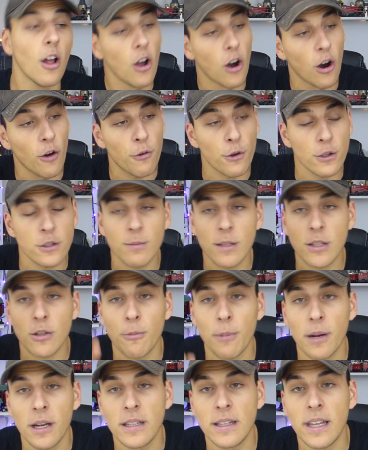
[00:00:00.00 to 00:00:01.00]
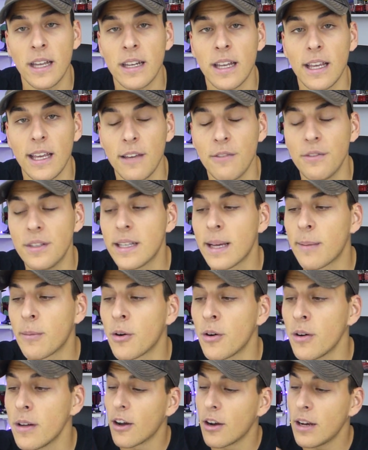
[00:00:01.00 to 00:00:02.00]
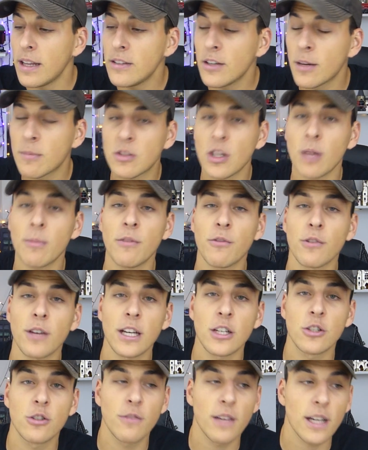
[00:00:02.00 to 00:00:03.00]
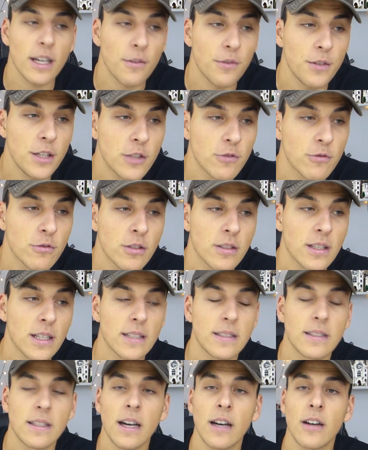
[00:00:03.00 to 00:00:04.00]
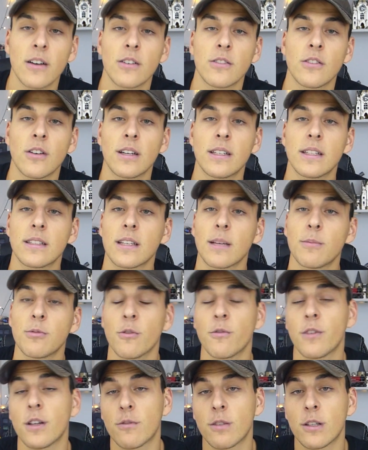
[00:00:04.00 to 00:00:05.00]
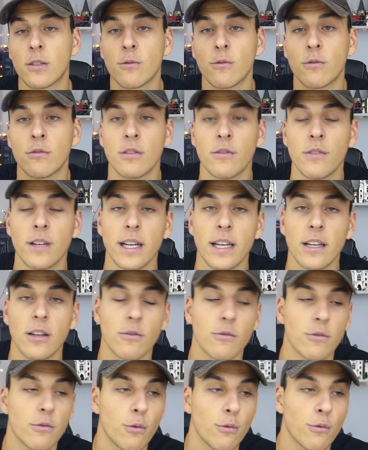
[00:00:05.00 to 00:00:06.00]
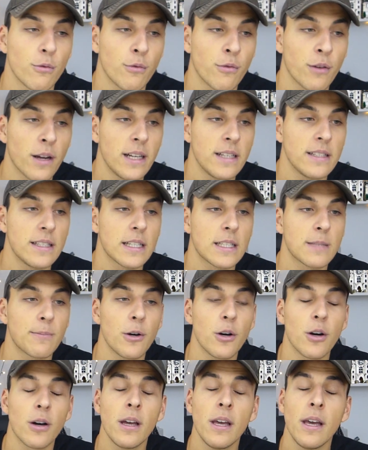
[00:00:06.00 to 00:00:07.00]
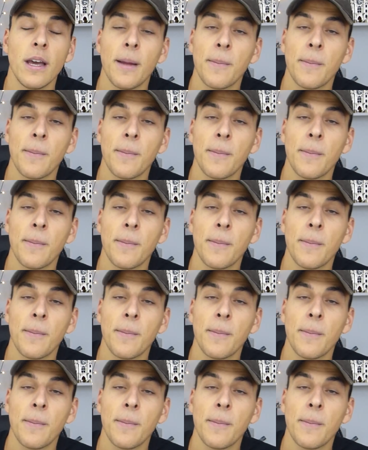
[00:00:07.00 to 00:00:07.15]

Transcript: En France métropolitaine, évidemment. les dom-tom, il faudrait que je vérifie. Je vous noterai ça dans la description. Enfin, de toute façon, vous le verrez quand vous ferez les exports.